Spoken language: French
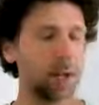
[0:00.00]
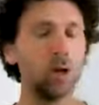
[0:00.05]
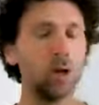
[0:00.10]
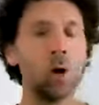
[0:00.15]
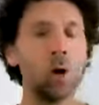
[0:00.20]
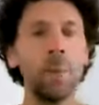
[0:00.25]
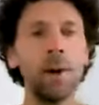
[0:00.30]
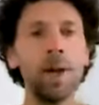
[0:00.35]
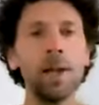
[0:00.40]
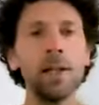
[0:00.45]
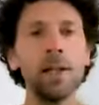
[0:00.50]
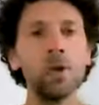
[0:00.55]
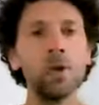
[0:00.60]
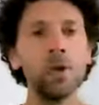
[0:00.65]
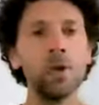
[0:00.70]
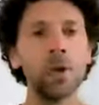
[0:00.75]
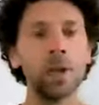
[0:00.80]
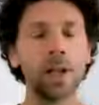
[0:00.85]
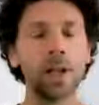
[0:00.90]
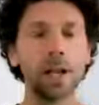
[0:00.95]
domaine de
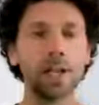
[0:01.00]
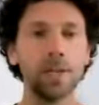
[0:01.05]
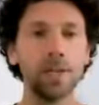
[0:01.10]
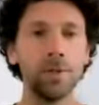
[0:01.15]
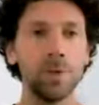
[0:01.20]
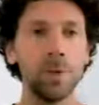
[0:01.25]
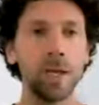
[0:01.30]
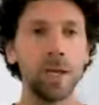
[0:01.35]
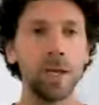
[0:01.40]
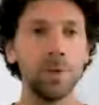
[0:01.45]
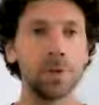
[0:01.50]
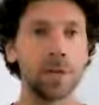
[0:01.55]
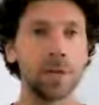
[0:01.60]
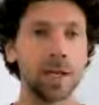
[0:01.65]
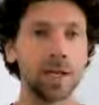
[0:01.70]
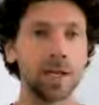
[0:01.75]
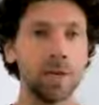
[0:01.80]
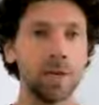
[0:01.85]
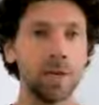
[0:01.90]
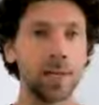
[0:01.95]
notre activité, de nos
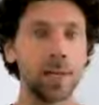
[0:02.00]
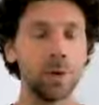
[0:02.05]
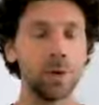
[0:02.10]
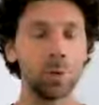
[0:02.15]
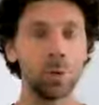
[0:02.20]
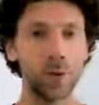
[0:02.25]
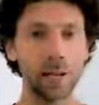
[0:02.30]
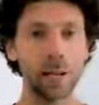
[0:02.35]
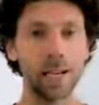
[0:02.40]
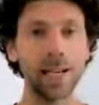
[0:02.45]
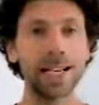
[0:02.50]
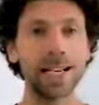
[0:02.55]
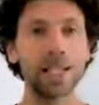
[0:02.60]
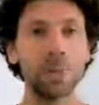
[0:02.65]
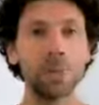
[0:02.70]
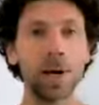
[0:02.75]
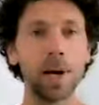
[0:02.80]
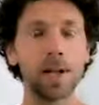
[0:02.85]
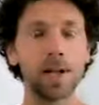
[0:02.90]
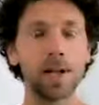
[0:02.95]
activités où on a de
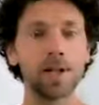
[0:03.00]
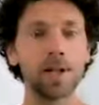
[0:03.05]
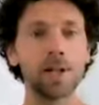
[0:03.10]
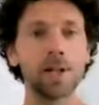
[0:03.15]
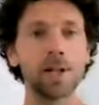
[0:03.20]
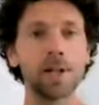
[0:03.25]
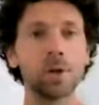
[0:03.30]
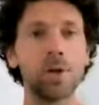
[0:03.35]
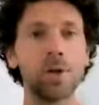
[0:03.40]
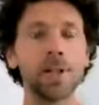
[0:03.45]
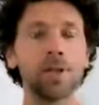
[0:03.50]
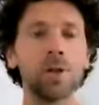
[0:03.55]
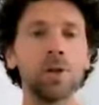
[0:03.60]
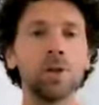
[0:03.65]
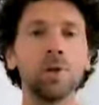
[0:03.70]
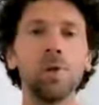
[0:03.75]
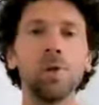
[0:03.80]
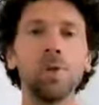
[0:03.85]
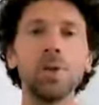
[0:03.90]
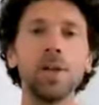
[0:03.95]
l'expérience, on va se
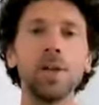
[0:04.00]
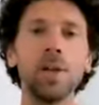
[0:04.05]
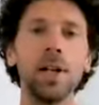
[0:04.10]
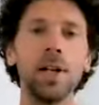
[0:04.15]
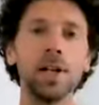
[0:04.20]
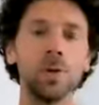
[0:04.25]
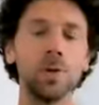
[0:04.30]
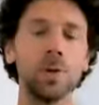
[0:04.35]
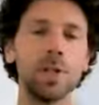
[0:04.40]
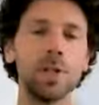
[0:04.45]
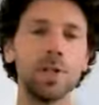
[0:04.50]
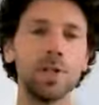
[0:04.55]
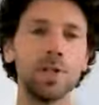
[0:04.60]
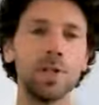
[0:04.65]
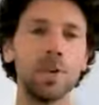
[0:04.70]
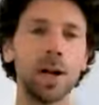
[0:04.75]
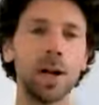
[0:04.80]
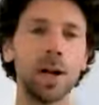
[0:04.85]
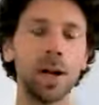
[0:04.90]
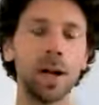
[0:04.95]
rendre compte que
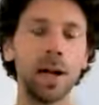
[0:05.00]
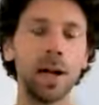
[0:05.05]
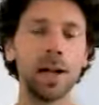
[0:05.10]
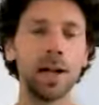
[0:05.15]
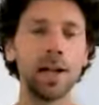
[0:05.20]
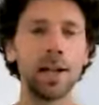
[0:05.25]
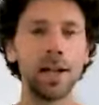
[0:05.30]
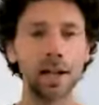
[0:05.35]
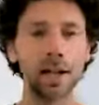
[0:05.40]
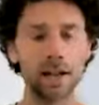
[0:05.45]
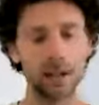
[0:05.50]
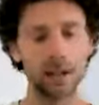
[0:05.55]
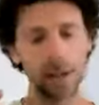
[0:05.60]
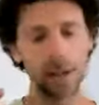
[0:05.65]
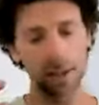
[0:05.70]
l'intuition, elle,